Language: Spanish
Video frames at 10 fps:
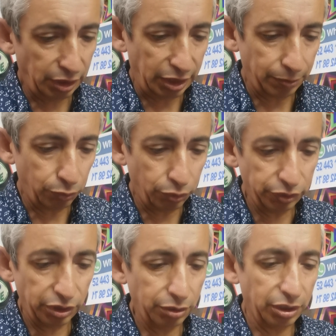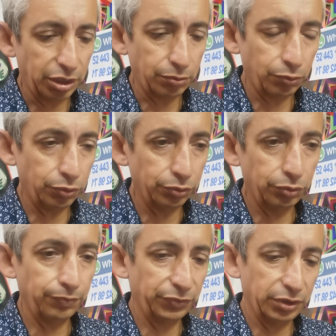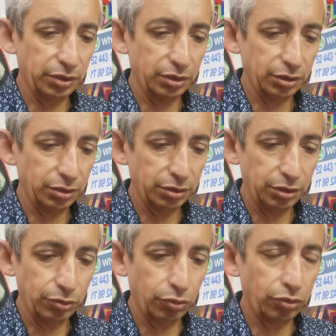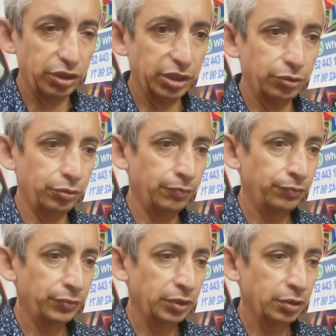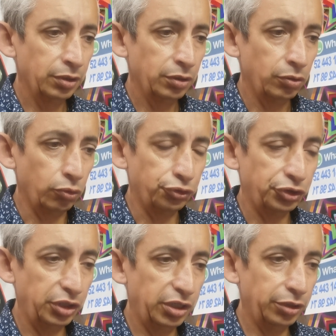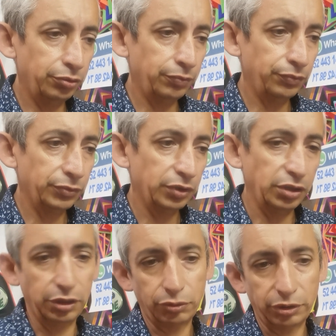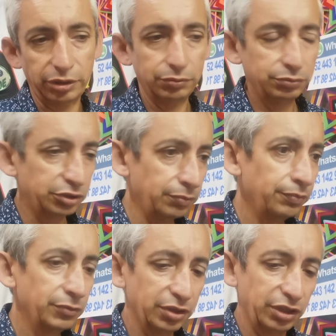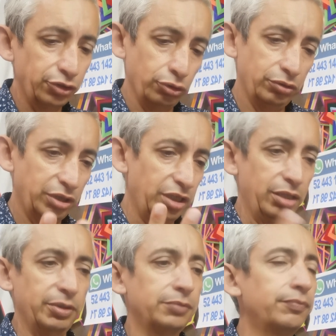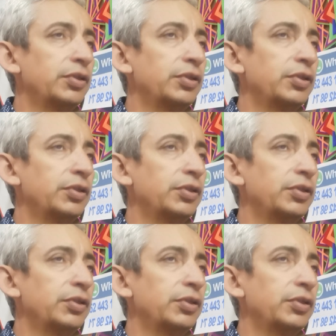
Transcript: carbono, eh, hidrógeno, oxígeno y nitrógeno, ¿sí? Es el chon que le llaman.